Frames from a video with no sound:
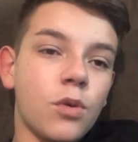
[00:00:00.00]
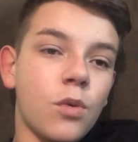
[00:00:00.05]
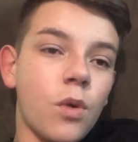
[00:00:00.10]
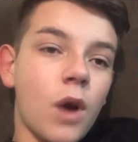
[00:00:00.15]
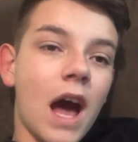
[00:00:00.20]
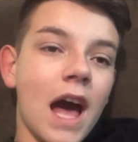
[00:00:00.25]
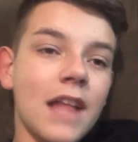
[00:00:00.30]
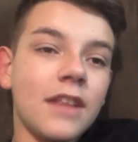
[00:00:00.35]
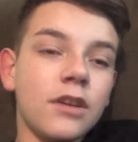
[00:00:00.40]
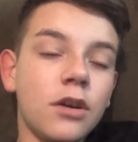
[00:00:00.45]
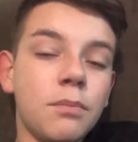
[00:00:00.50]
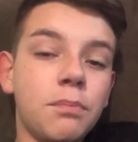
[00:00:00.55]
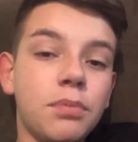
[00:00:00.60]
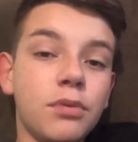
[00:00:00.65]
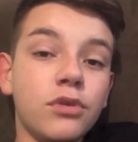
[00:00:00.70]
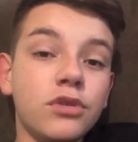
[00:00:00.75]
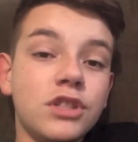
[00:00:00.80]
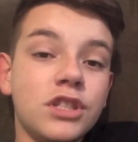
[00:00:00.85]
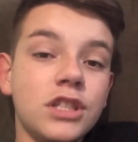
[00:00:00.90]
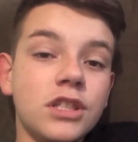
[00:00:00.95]
quadro
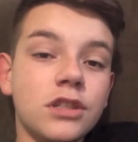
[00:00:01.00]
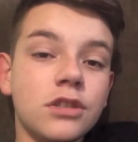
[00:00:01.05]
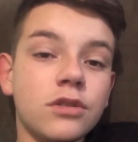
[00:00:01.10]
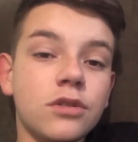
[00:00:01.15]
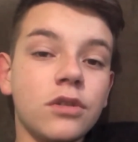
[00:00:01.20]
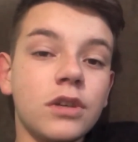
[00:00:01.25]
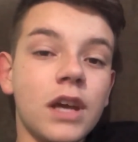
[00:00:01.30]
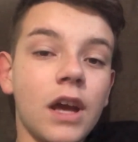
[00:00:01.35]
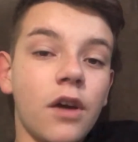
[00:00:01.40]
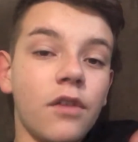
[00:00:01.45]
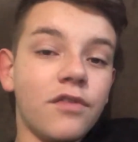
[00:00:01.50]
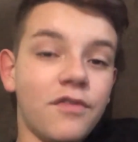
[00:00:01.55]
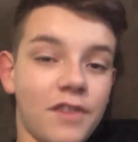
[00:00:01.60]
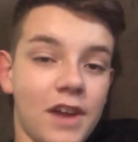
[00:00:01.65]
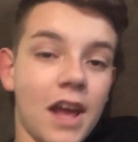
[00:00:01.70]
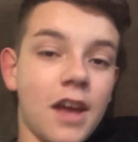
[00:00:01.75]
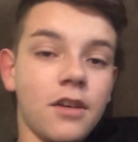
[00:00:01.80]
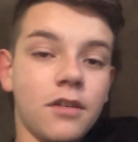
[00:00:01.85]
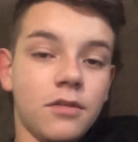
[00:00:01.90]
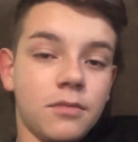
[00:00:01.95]
pro disco que é o
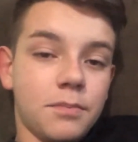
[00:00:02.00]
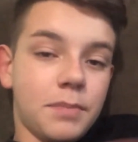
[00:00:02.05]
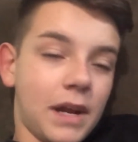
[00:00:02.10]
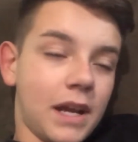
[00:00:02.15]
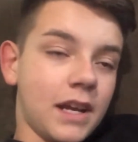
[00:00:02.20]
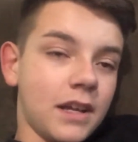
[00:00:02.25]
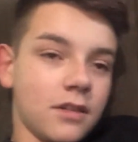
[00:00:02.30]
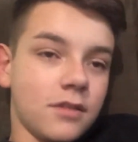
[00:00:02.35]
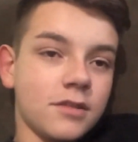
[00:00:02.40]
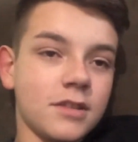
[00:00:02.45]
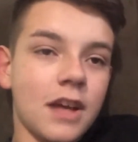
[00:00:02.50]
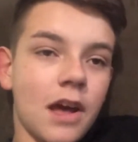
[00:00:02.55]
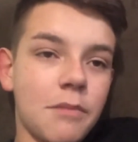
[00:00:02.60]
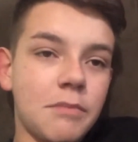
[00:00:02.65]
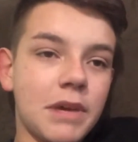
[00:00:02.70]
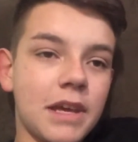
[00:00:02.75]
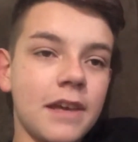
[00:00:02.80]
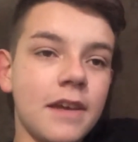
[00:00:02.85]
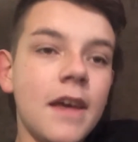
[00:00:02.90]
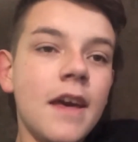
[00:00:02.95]
freio. Pra quem não
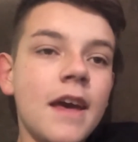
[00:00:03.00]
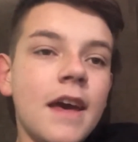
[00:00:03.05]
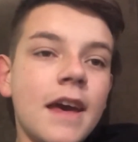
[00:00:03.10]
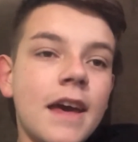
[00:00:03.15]
sabe aí.